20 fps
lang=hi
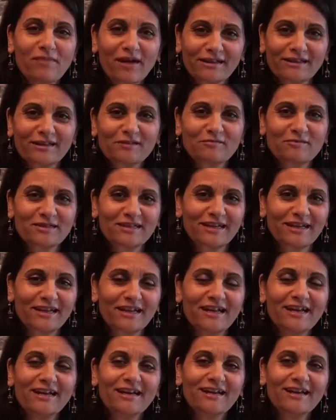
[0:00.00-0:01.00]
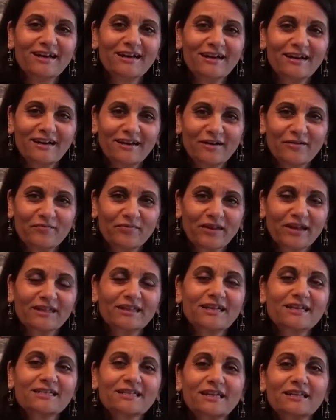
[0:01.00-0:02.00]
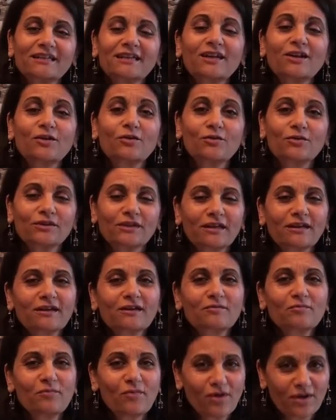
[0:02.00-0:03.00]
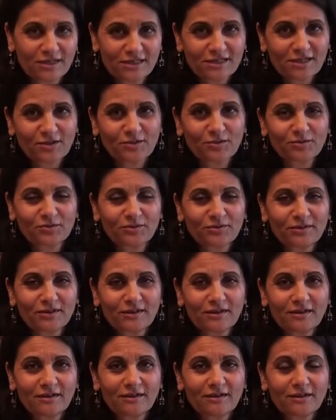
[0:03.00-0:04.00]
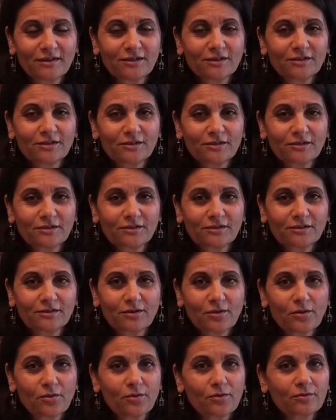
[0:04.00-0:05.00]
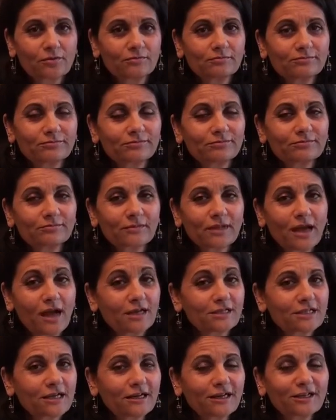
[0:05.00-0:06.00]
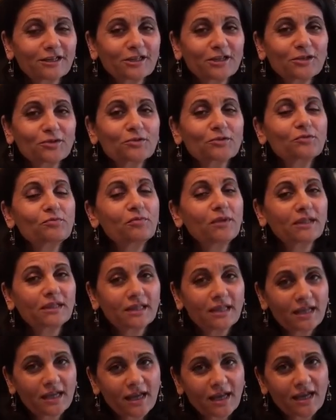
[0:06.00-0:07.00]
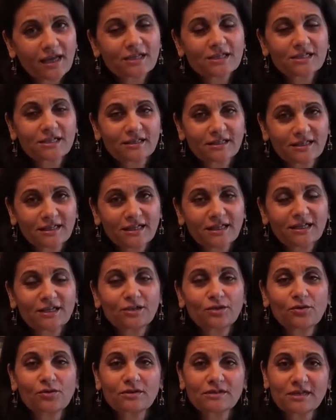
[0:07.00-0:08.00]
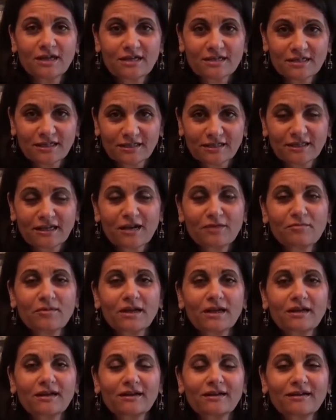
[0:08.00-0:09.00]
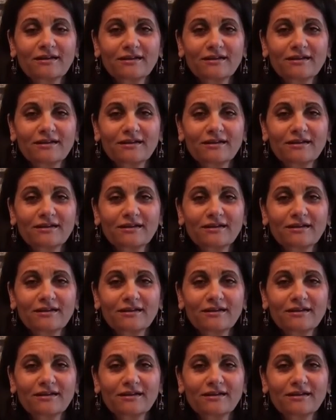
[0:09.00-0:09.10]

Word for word: के माध्यम से अधिक से अधिक लोगों तक पहुँच सकूँ तो आशा करती हूँ मिलते हैं जल्दी ही 2017 में